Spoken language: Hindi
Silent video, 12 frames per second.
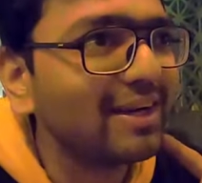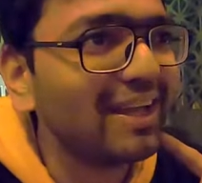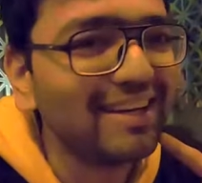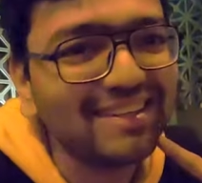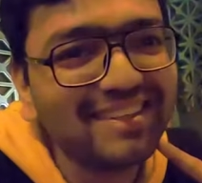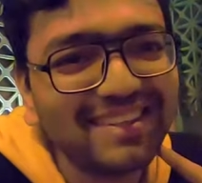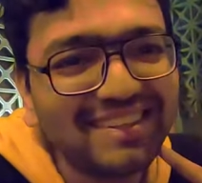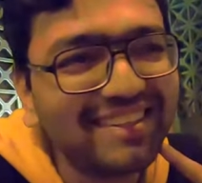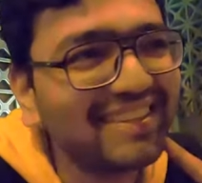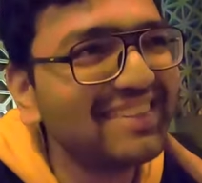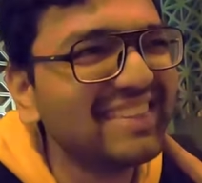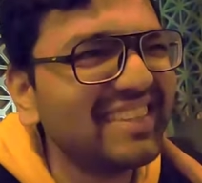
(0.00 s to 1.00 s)
डेली
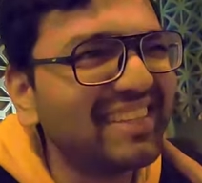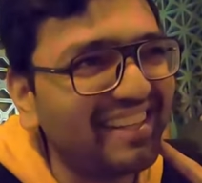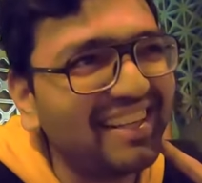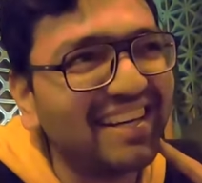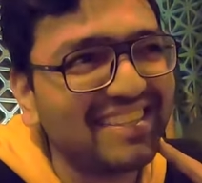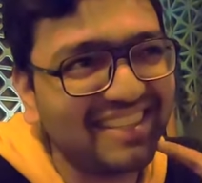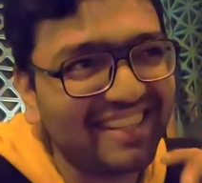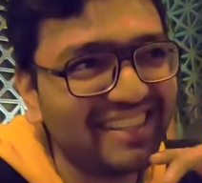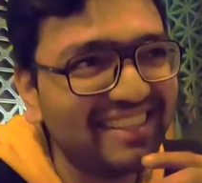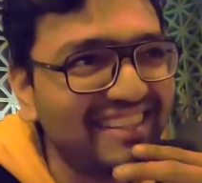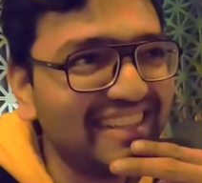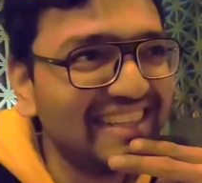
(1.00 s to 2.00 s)
घर जा
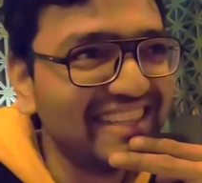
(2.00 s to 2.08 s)
रहे हैं